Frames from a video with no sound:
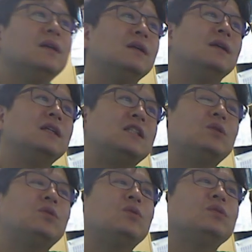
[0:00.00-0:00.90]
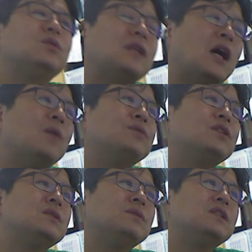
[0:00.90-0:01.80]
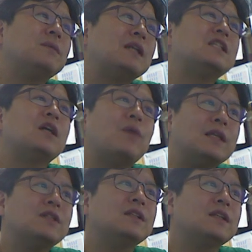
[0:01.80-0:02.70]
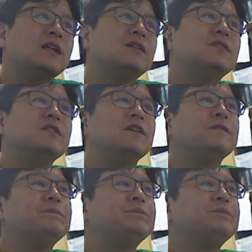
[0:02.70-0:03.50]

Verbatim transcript: 네, 이 진통도 다 없어지면 이제 마취가 완전히 깬 거고요.